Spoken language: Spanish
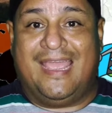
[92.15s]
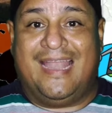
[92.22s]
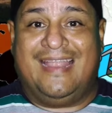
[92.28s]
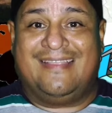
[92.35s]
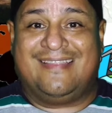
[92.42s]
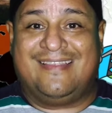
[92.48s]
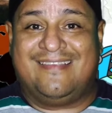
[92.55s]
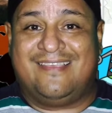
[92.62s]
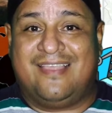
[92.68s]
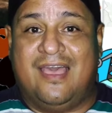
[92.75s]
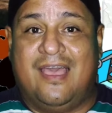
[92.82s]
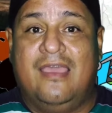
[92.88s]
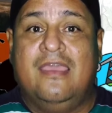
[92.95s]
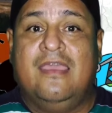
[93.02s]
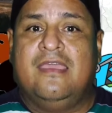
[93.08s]

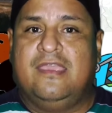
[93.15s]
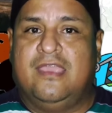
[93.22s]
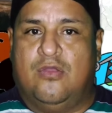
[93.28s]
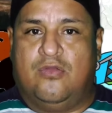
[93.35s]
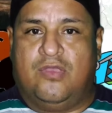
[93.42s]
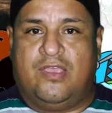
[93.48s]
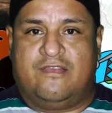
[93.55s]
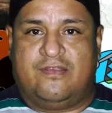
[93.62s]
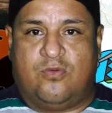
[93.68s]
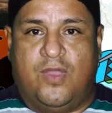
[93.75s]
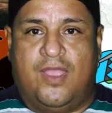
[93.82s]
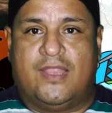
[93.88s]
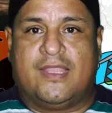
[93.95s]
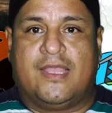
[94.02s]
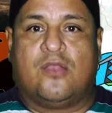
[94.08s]
electricidad y aunque se
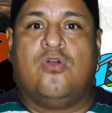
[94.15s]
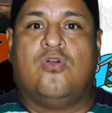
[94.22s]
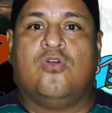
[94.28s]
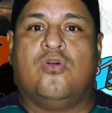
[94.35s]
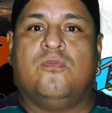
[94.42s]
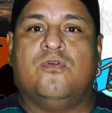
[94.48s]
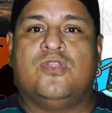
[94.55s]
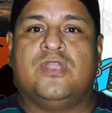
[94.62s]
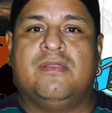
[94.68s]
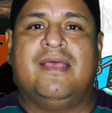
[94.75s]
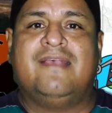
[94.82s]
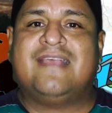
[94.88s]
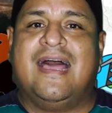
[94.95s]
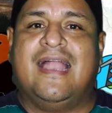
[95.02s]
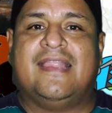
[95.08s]
cuenta con
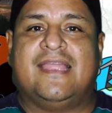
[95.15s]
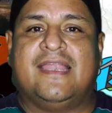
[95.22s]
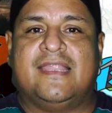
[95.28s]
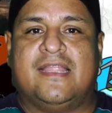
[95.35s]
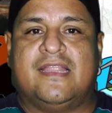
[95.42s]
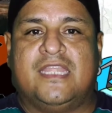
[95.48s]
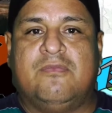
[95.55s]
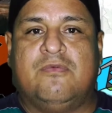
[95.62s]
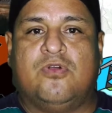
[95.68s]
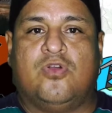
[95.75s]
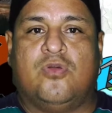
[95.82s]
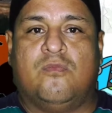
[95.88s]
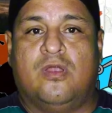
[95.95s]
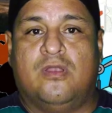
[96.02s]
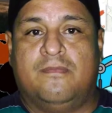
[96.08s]
combustibles alternativos
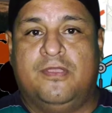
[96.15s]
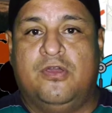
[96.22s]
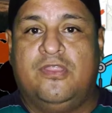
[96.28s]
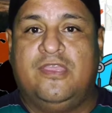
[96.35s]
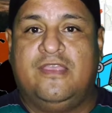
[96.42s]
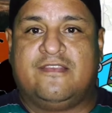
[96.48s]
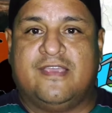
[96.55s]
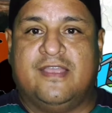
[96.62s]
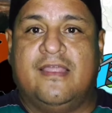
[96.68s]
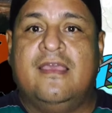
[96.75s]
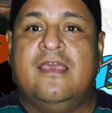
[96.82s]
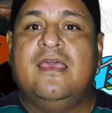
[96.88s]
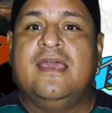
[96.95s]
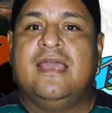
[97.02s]
como el biodiesel,